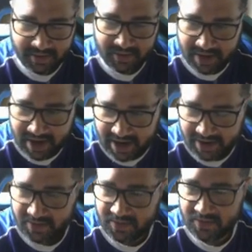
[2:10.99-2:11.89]

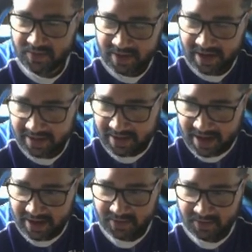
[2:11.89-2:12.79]
Leonardo,
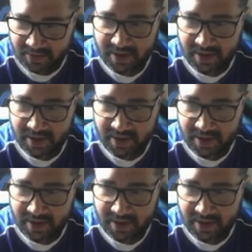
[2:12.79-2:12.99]
Donatello,